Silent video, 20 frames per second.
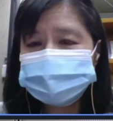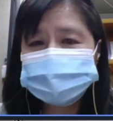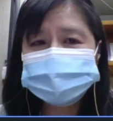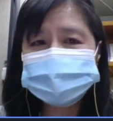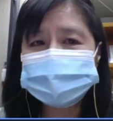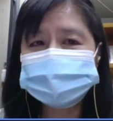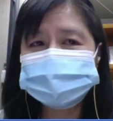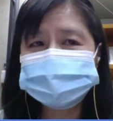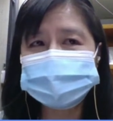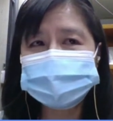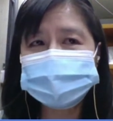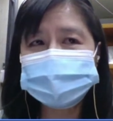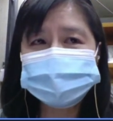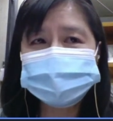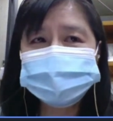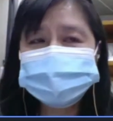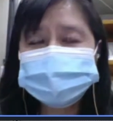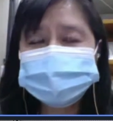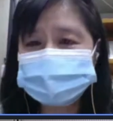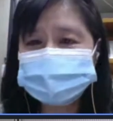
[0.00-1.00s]
有的家长还
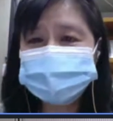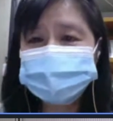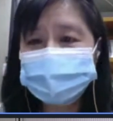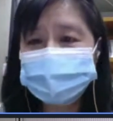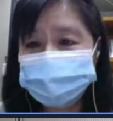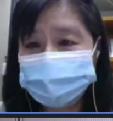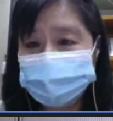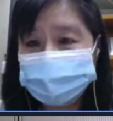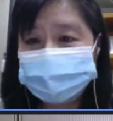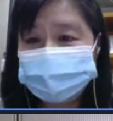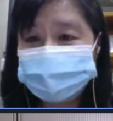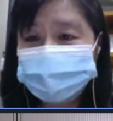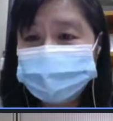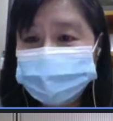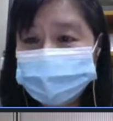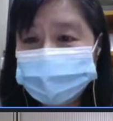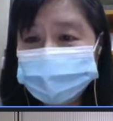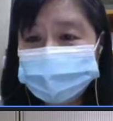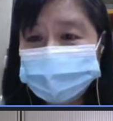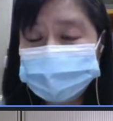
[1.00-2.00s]
是习惯排
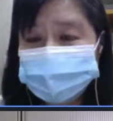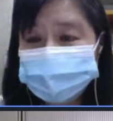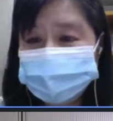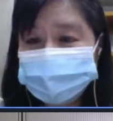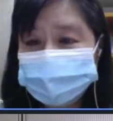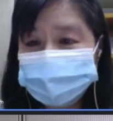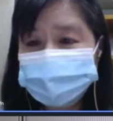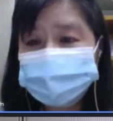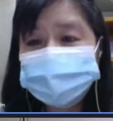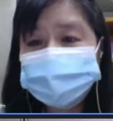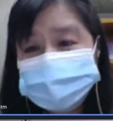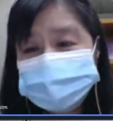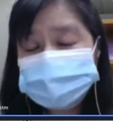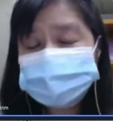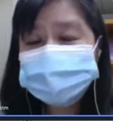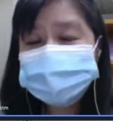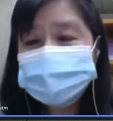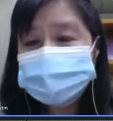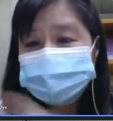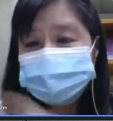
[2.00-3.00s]
队。我们
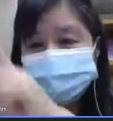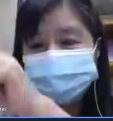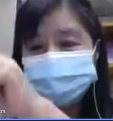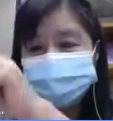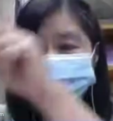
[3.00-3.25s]
即便有